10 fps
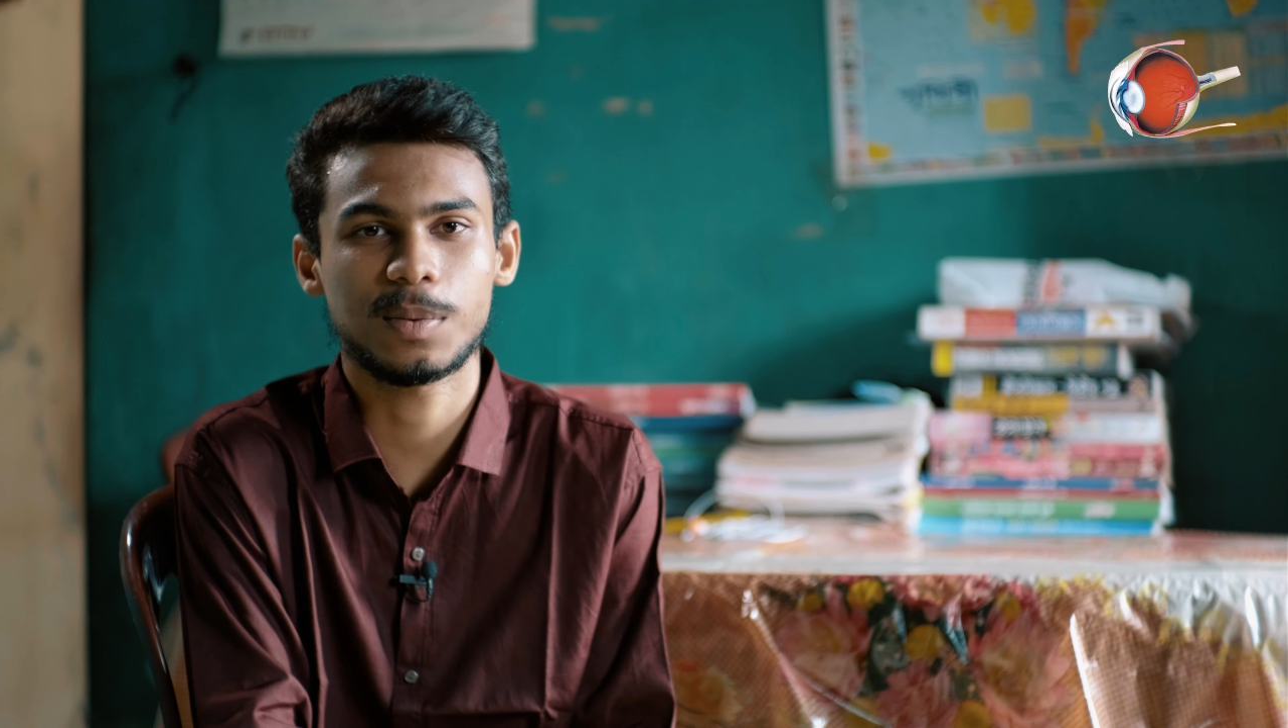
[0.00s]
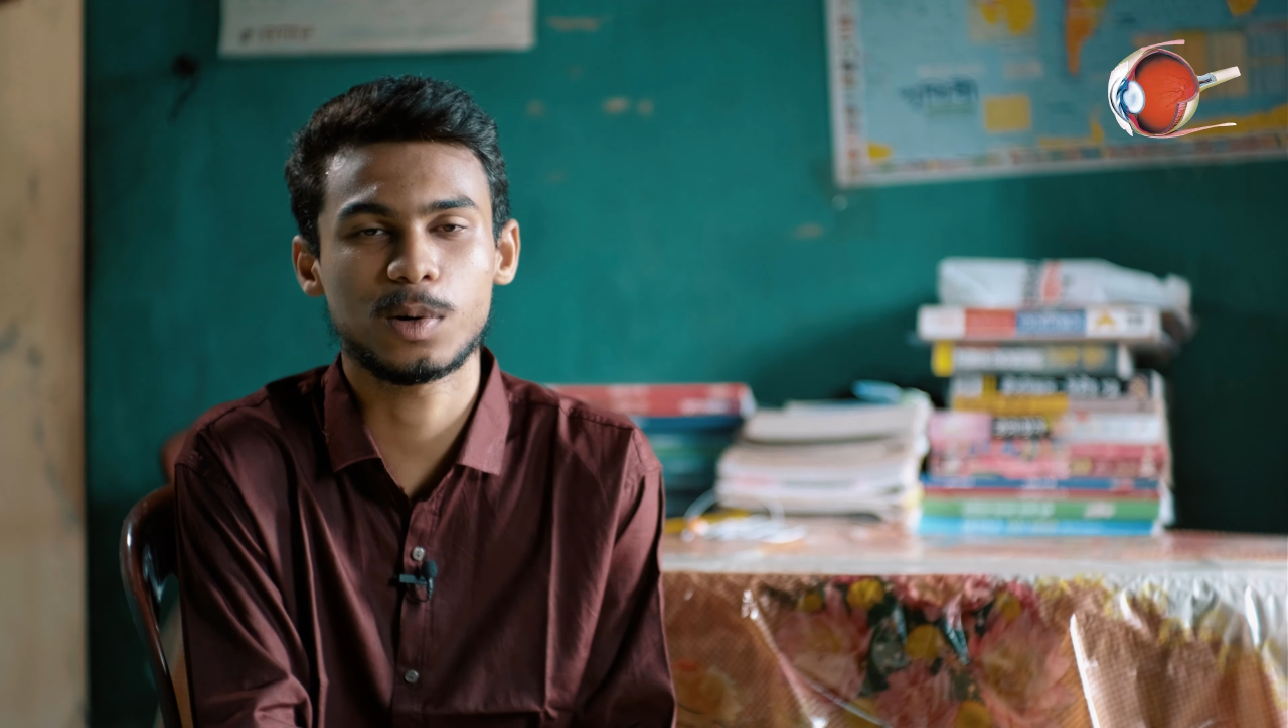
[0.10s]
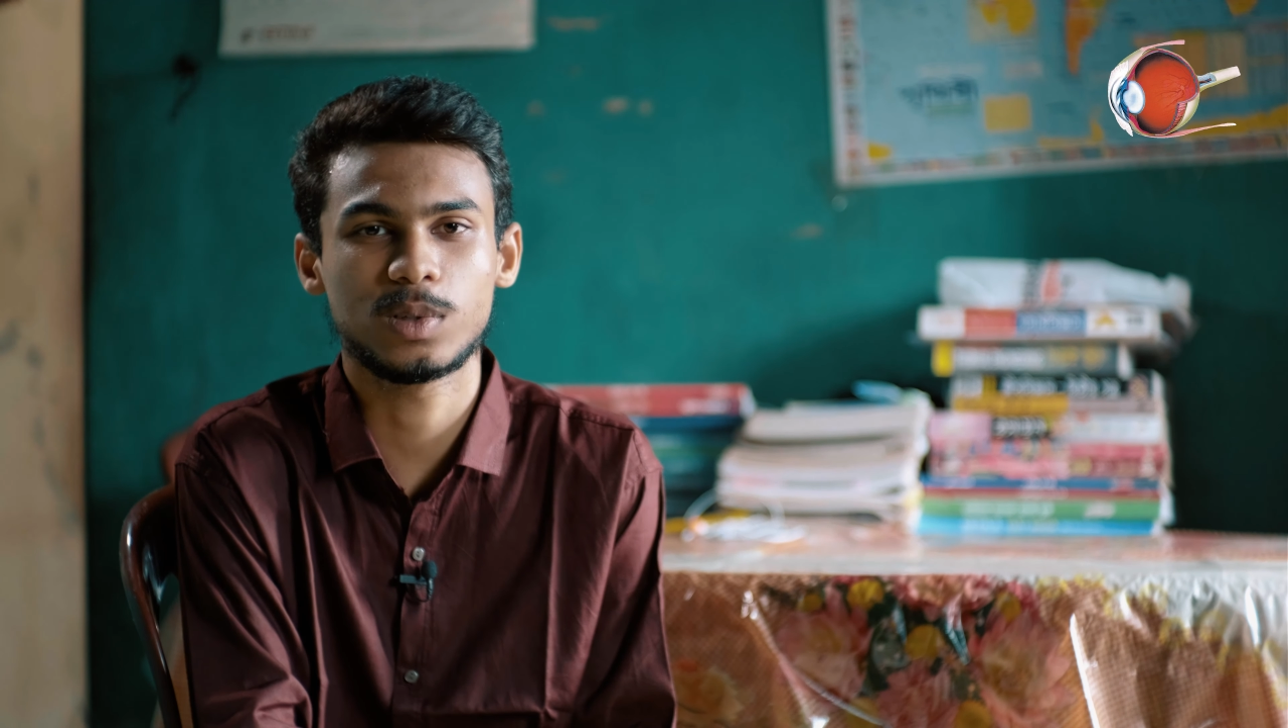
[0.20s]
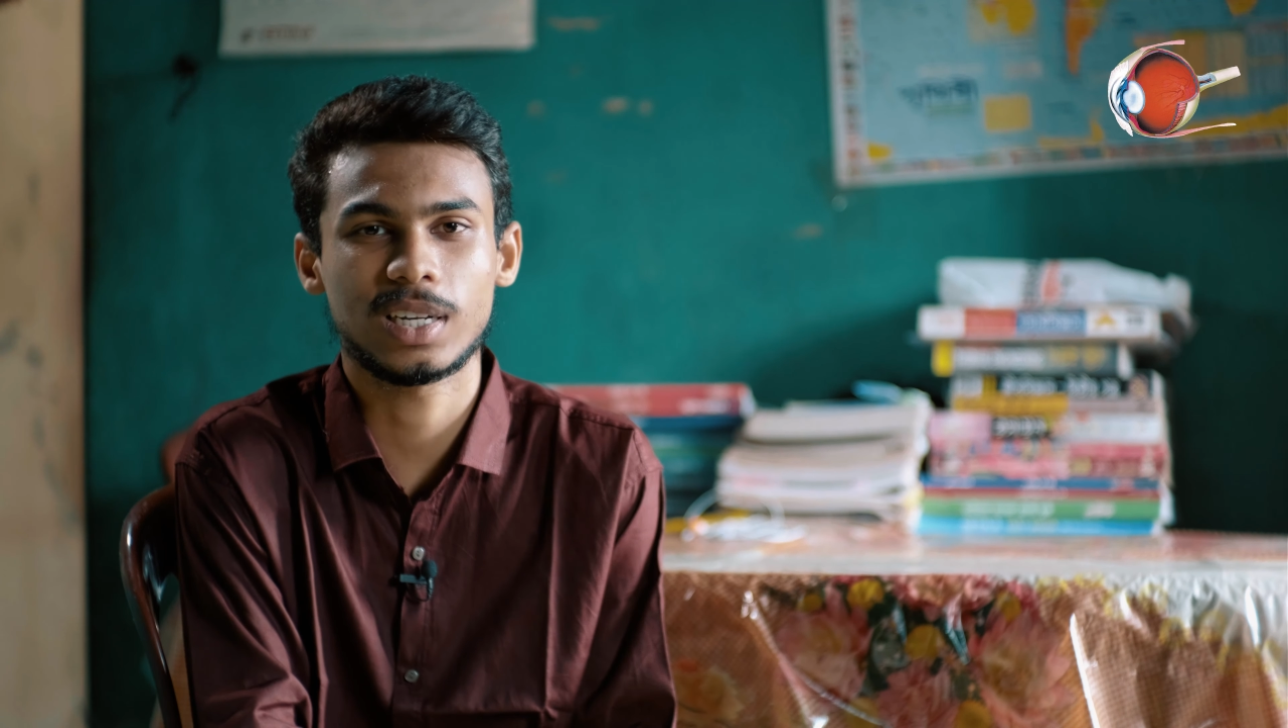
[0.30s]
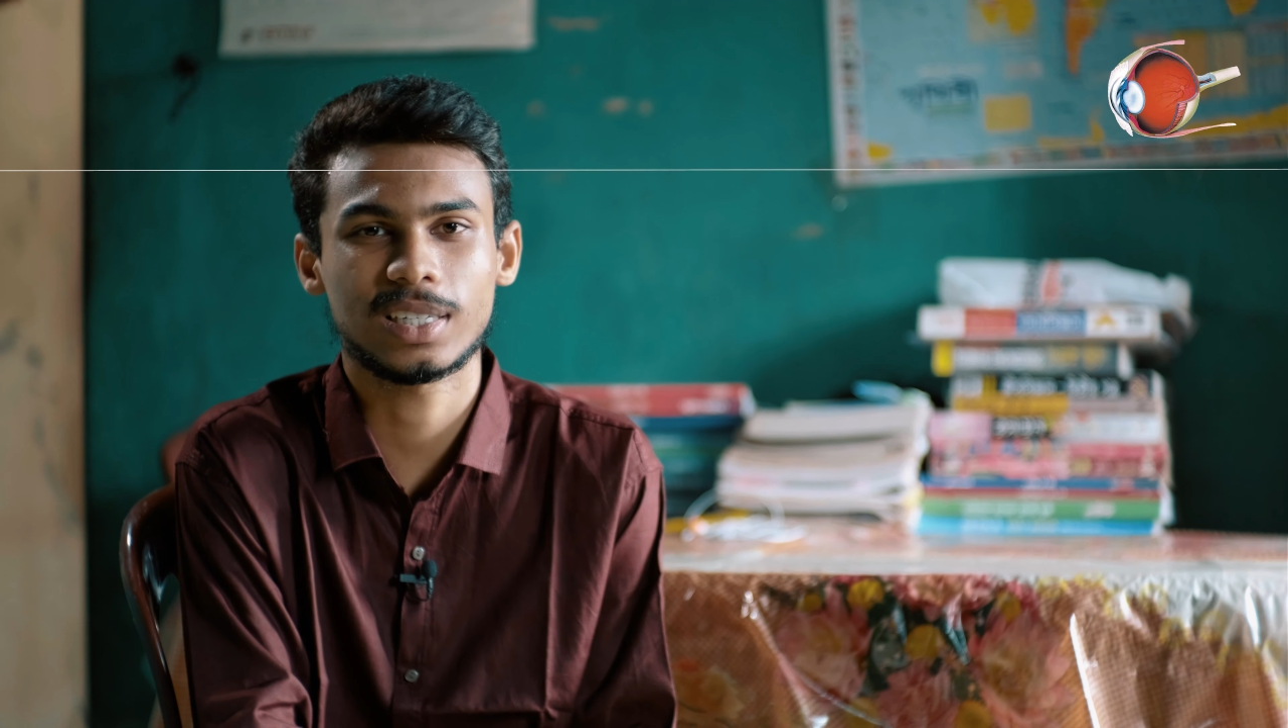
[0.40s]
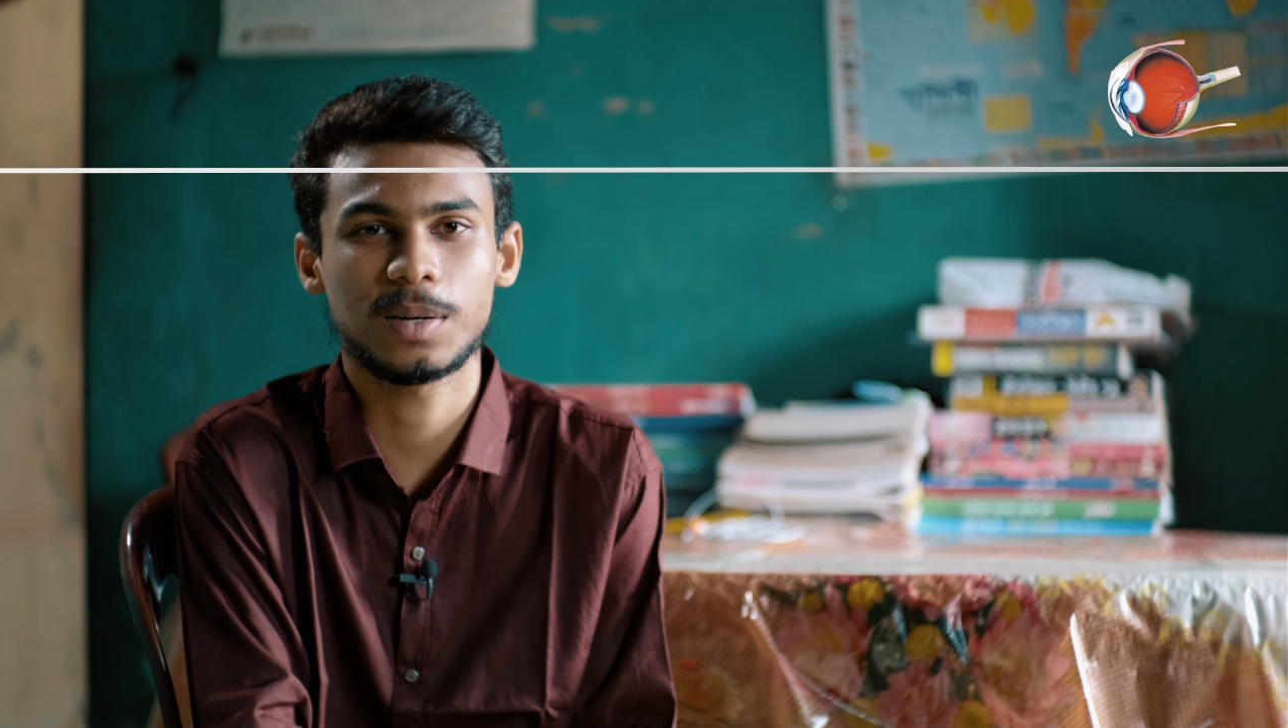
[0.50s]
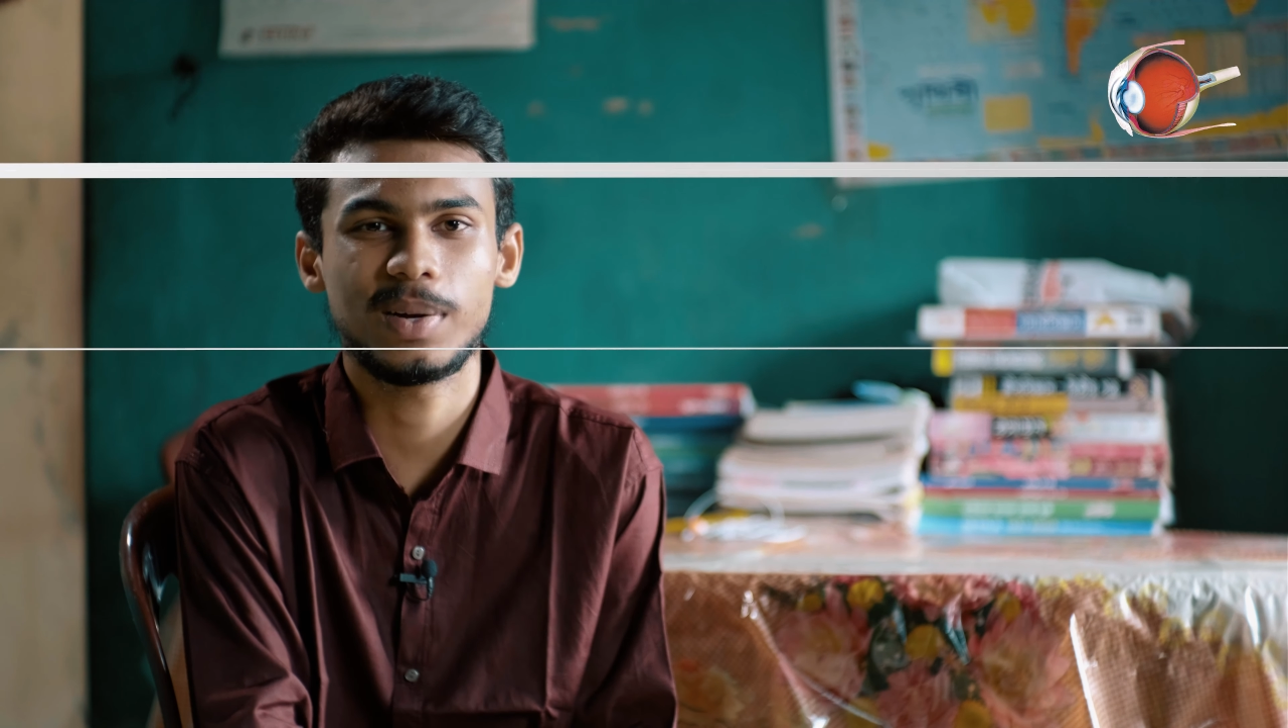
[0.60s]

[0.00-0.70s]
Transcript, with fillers: আমার উচ্ছ্বাসটা